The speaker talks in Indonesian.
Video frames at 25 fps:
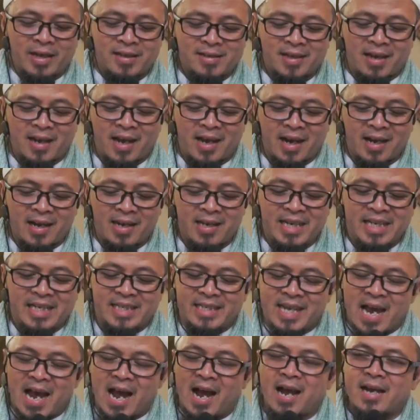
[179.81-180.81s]
sekarang
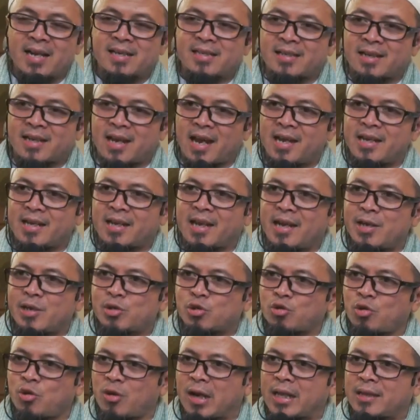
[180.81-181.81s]
ini jangan sekali-kali
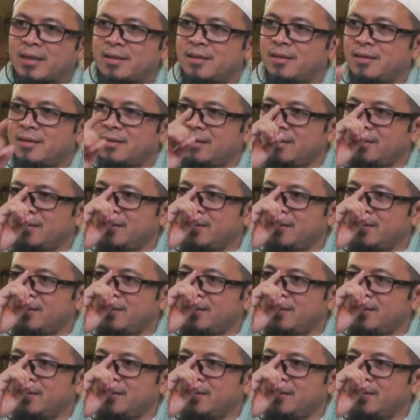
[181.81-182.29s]
salat